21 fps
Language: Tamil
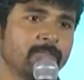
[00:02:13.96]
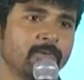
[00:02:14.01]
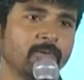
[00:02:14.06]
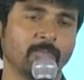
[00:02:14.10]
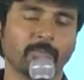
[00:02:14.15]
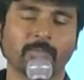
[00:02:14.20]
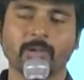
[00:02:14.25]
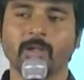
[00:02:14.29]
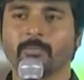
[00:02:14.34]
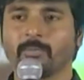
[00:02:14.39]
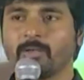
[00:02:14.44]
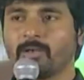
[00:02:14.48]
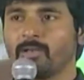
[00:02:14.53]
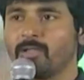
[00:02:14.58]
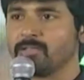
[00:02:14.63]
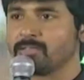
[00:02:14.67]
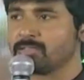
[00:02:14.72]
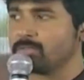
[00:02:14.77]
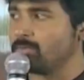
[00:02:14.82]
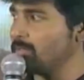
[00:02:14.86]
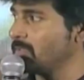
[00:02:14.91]
ஒரு ப்ராப்பர்
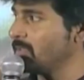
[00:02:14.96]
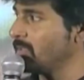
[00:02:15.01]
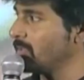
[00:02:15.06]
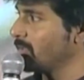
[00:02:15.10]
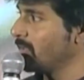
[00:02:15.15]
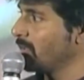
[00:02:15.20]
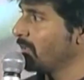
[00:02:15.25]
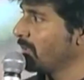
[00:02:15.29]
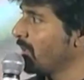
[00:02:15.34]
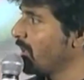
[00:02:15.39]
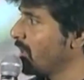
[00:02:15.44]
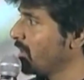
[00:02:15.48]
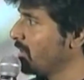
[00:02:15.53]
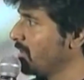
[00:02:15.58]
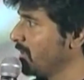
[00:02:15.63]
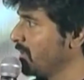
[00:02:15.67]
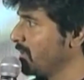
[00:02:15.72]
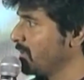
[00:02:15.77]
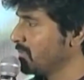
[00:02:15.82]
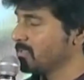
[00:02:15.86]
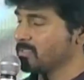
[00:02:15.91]
லான்ச் கொடுத்ததுக்கு அண்ட் ஆர்டி
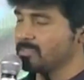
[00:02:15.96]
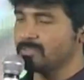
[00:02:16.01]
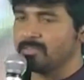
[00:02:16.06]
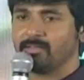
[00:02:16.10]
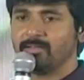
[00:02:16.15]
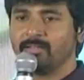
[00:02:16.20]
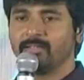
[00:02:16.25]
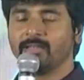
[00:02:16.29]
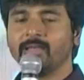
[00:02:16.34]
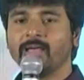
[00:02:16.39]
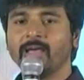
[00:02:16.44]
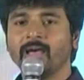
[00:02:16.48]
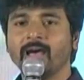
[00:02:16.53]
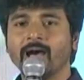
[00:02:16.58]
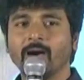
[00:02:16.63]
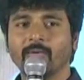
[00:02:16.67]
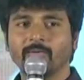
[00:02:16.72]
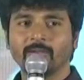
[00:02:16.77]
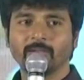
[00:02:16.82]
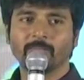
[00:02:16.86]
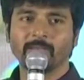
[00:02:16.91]
ராஜா சார்
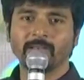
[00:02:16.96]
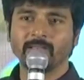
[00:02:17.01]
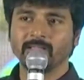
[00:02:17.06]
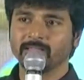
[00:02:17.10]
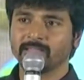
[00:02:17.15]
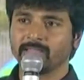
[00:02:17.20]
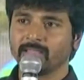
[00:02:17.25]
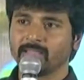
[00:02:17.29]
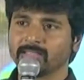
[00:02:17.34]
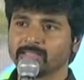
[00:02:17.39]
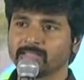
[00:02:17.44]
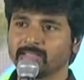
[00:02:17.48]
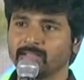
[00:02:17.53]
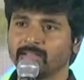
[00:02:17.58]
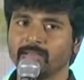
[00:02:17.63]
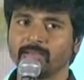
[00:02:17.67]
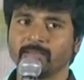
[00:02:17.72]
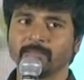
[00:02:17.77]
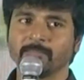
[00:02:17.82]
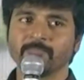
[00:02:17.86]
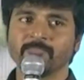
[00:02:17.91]
அவருக்கு பெரிய தேங்க்ஸ் ஏன்னா
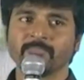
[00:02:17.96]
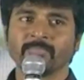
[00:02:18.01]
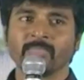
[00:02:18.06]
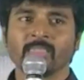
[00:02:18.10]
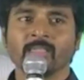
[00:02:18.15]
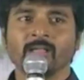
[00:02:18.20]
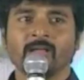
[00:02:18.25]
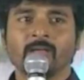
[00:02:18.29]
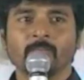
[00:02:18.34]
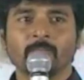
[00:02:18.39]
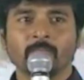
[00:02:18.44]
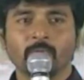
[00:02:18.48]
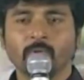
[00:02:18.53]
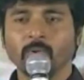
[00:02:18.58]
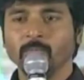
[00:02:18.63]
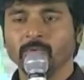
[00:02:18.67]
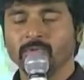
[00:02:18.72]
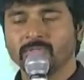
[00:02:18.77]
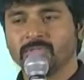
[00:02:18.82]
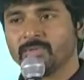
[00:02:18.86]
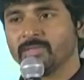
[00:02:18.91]

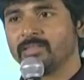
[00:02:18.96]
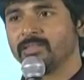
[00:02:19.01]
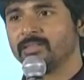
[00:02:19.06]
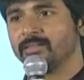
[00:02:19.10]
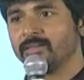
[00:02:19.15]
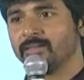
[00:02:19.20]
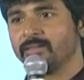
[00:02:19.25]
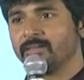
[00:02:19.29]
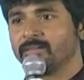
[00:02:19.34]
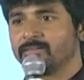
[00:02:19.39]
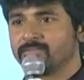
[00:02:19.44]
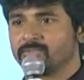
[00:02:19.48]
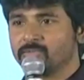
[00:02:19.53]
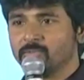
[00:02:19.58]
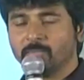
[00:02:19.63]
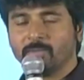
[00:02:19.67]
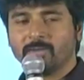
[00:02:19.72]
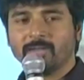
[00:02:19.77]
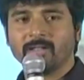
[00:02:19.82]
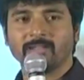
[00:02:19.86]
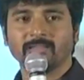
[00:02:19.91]
ப்ரோமோஸ் வந்து இங்கே
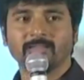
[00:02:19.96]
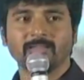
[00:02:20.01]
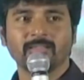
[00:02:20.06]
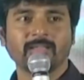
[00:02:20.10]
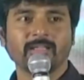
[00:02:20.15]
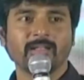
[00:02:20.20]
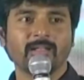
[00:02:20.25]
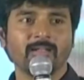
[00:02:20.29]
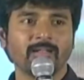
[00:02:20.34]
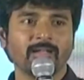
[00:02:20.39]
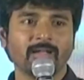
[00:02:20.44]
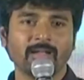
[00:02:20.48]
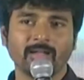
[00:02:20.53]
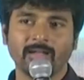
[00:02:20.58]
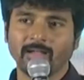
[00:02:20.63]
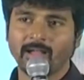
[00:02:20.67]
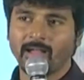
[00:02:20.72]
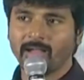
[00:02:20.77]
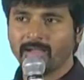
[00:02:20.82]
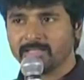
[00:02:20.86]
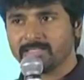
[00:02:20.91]
சூப்பராக இருந்தது
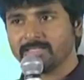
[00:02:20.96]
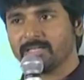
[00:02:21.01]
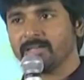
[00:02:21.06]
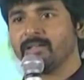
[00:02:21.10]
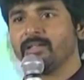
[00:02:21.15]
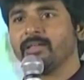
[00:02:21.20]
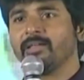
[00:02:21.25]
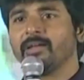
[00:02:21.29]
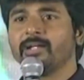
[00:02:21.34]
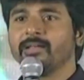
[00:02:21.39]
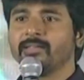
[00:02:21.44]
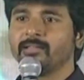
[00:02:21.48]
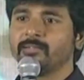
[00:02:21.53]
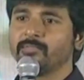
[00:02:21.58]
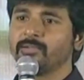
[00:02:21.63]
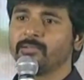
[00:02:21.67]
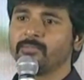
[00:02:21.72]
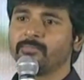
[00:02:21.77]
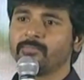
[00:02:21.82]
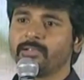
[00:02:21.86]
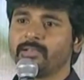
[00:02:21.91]
அங்கே சென்னை
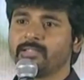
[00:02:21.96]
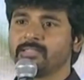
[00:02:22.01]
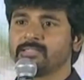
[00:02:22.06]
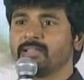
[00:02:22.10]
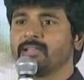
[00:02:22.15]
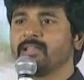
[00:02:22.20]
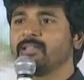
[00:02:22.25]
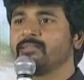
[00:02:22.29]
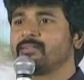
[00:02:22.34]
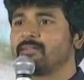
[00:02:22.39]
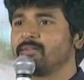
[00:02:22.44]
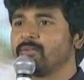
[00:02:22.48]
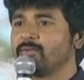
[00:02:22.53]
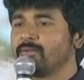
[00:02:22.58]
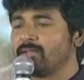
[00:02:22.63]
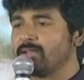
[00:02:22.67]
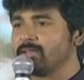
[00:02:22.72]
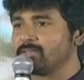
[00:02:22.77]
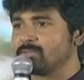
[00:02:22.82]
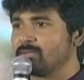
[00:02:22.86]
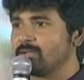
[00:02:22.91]
ஹைதராபாத் போயிட்டு சென்னை
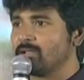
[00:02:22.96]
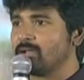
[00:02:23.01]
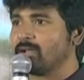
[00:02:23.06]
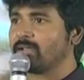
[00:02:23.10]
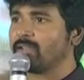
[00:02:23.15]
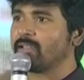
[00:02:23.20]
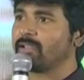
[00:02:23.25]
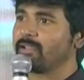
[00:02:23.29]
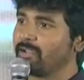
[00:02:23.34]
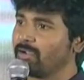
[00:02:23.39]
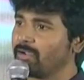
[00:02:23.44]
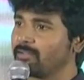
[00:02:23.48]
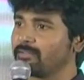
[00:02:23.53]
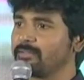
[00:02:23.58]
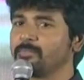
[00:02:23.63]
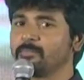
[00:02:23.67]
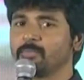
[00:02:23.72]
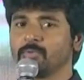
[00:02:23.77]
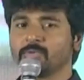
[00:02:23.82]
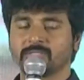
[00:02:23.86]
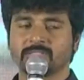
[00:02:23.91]
வர்றவங்கலாம் சொன்னாங்க நிறைய இடத்துல
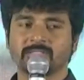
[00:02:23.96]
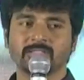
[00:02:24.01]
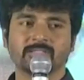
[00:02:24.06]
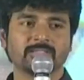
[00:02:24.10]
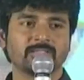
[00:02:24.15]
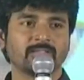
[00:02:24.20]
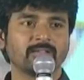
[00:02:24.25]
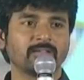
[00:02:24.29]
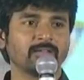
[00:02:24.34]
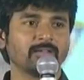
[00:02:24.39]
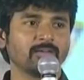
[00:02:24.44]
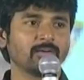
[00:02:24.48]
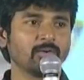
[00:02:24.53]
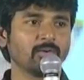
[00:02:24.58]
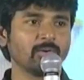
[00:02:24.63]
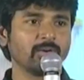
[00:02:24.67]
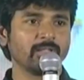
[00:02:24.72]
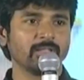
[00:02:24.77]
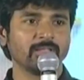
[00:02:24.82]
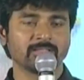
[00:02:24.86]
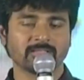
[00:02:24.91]
போஸ்டர்ஸ் இருக்குது
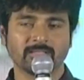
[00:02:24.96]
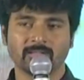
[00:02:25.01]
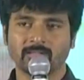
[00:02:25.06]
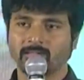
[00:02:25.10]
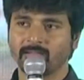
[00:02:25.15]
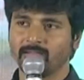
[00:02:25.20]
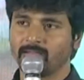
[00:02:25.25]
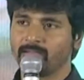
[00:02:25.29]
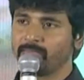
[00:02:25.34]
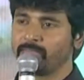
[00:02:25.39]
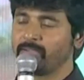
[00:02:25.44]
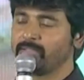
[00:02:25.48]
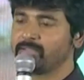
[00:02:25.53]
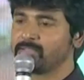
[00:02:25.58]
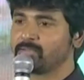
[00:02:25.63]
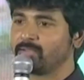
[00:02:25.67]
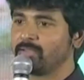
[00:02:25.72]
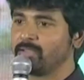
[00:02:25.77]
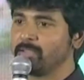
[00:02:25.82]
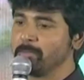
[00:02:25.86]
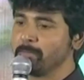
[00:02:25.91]
ஹோர்டிங்ஸ் இருக்குது அப்படின்னு
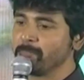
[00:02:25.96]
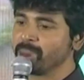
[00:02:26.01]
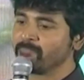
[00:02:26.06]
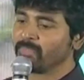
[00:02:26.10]
சொல்லி